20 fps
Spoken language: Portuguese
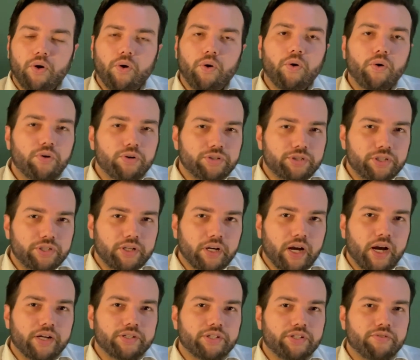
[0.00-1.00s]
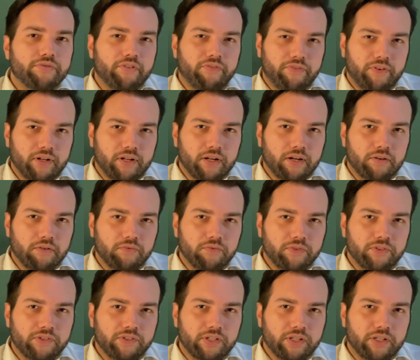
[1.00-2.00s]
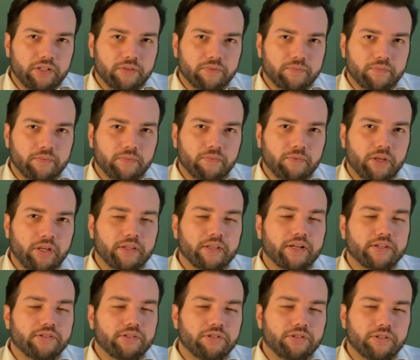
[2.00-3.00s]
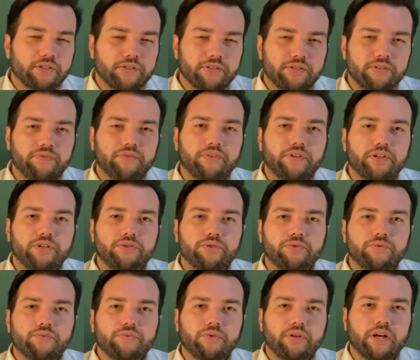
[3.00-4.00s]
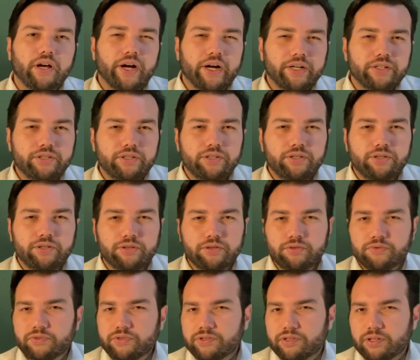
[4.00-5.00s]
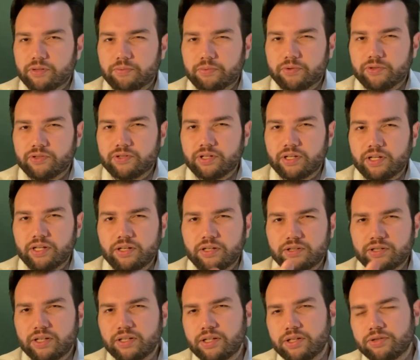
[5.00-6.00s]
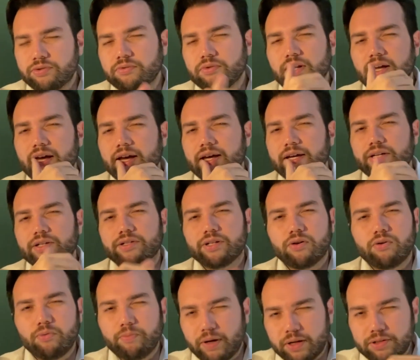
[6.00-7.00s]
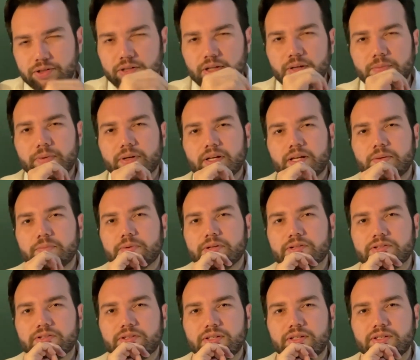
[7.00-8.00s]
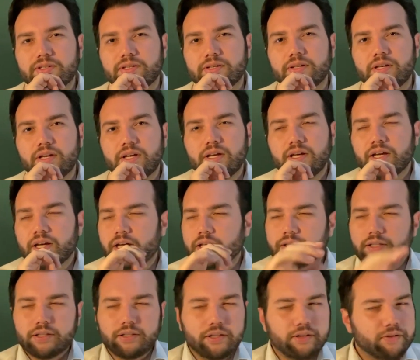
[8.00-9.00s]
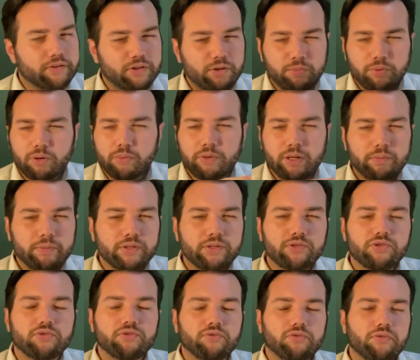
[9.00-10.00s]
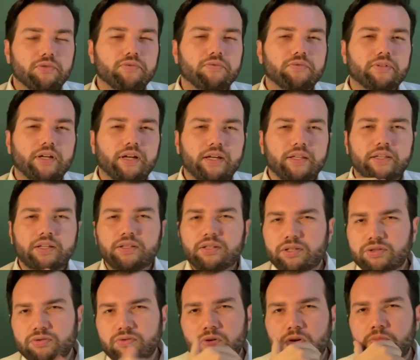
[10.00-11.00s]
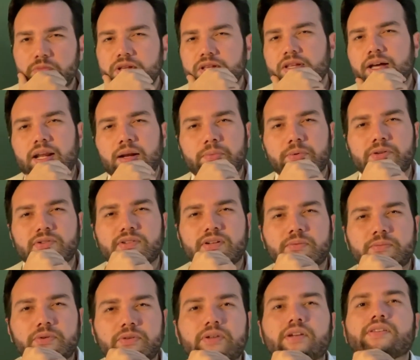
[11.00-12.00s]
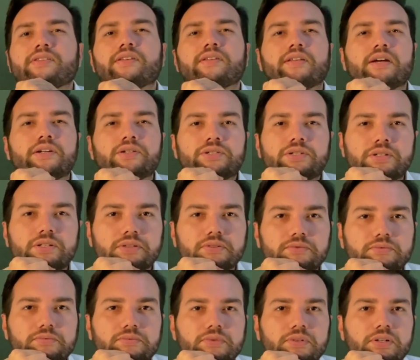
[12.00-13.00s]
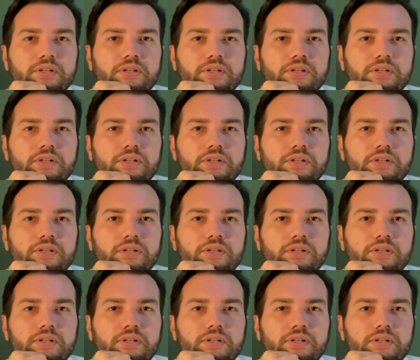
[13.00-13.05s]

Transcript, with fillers: Hoje a gente vai falar com você que está assistindo esse vídeo. Antes de você prosseguir, já deixa um like, já compartilhe para quem precisa, quem está tendo esse problema de sono, tá? E deixa um comentário para saber o que, que você está achando,